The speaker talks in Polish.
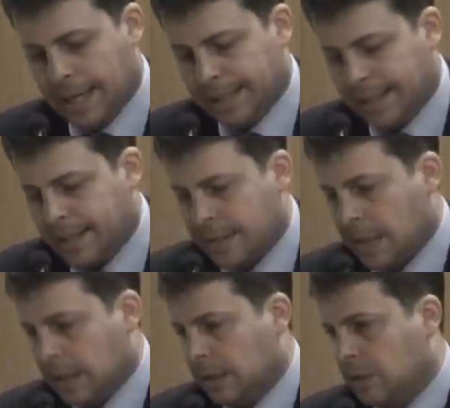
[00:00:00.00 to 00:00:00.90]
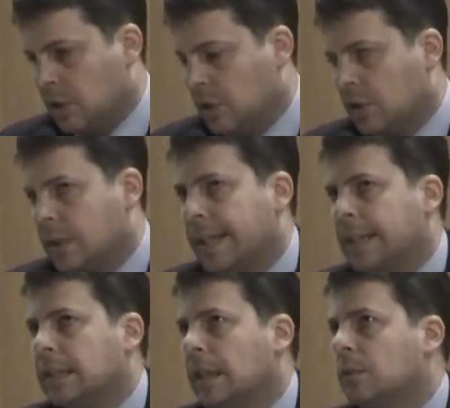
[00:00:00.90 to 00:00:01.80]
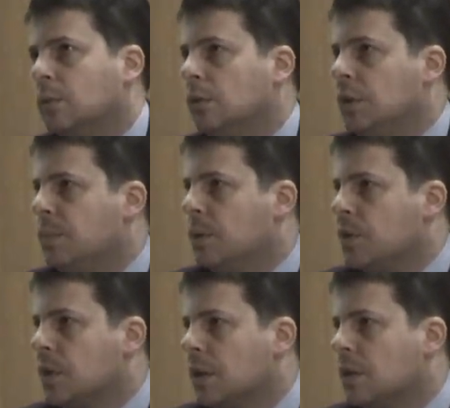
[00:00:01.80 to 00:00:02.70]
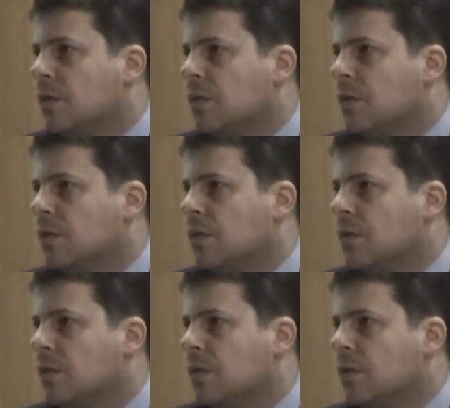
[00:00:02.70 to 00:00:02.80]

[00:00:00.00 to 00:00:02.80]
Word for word: A teraz co do traktatu lizbońskiego,